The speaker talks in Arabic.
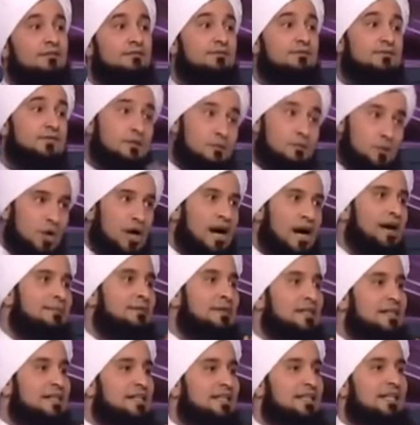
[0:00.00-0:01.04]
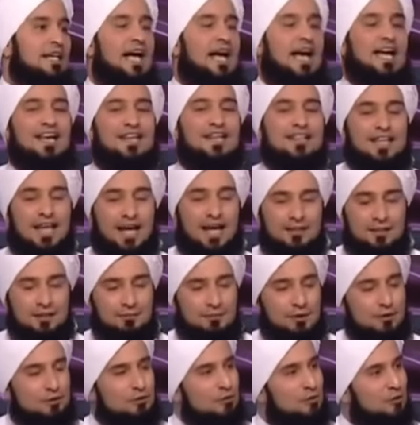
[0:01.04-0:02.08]
في المقابل الذي يأتي
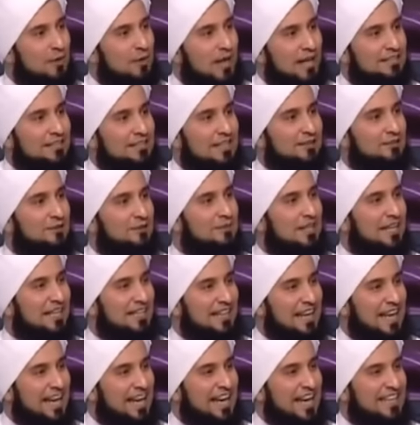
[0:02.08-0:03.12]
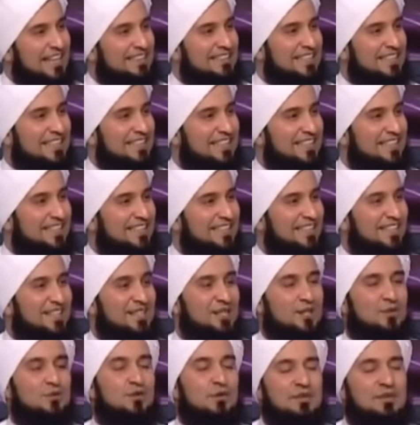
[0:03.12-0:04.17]
بأسلوب حسن وبأخلاق حسنة
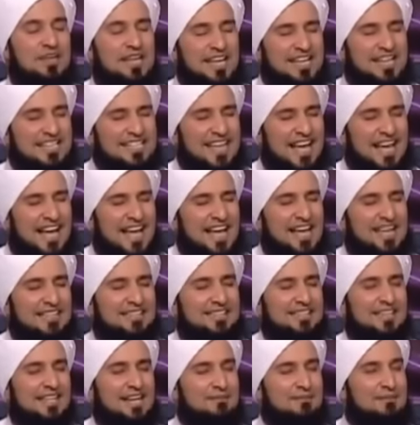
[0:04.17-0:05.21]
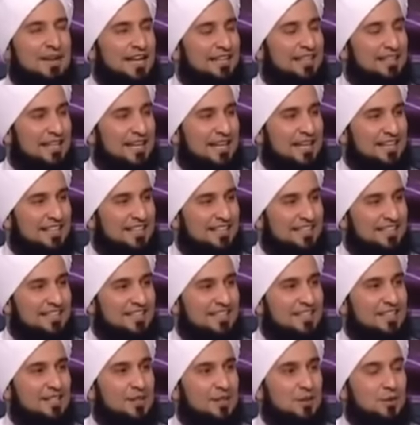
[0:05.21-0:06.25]
وبنية صادقة مع الله
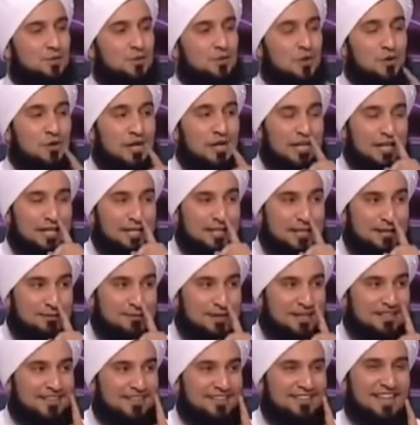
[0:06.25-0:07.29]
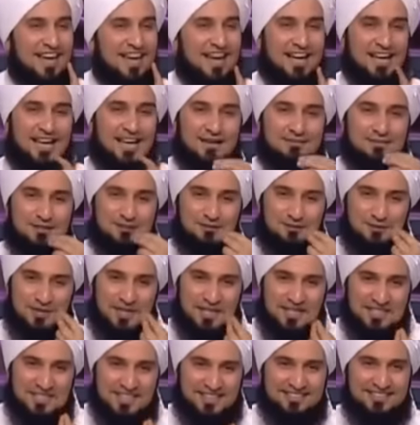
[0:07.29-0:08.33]
وهنا ينتبه يا أخي من
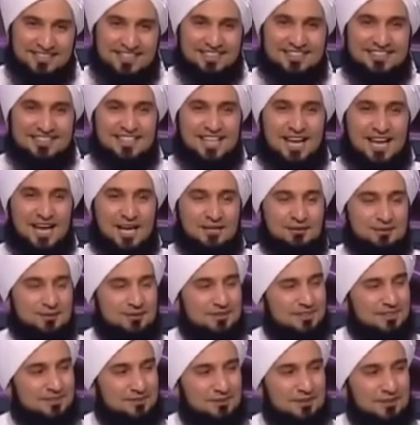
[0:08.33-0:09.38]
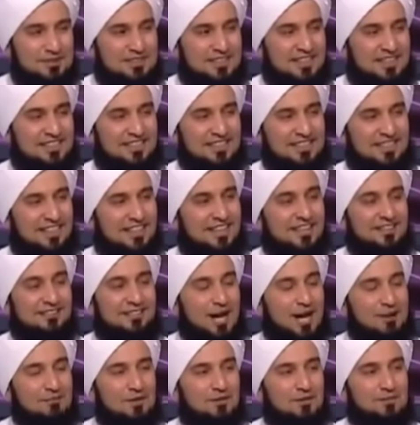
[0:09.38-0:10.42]
تريد أن تنصح أو توجه للخير
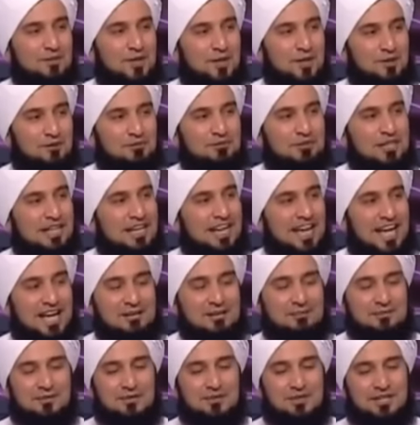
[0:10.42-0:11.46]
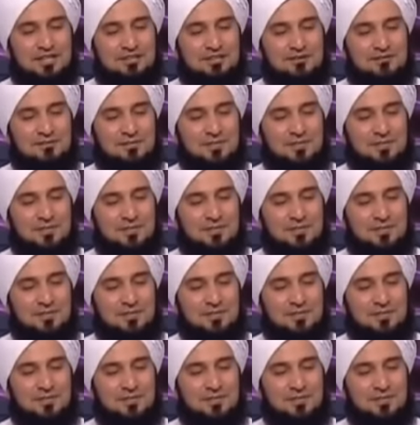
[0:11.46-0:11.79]
تأمر بمعروف تنهى عن المنكر